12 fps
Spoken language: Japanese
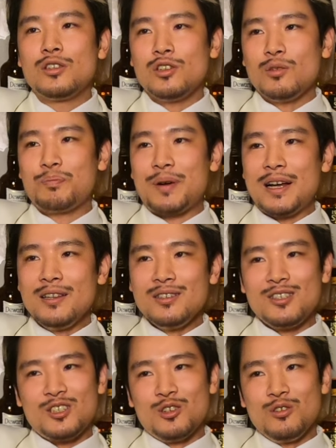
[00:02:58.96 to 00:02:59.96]
ちょっと
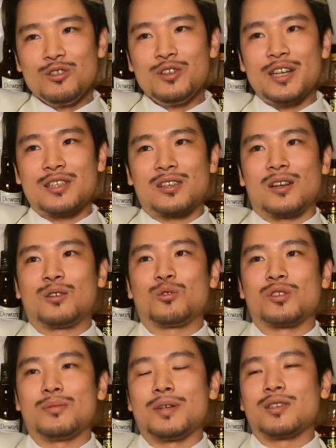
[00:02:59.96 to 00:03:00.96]
パンチョンぐらいさらっと
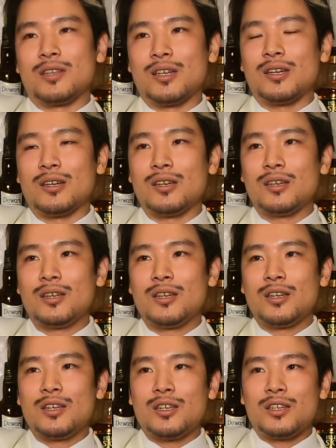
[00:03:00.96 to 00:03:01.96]
してますね。
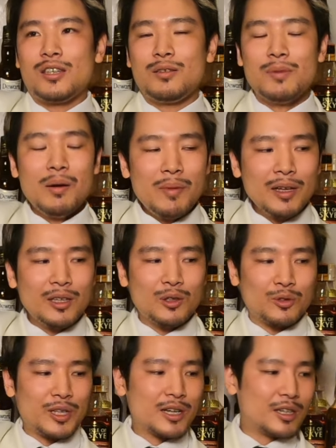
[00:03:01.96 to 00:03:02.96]
今まで
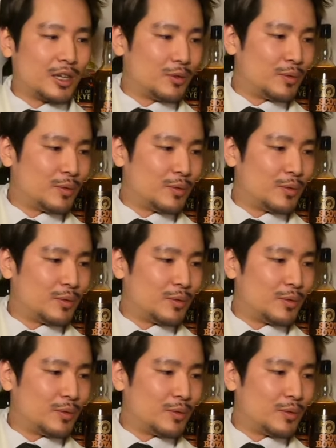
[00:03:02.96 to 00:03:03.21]
の中で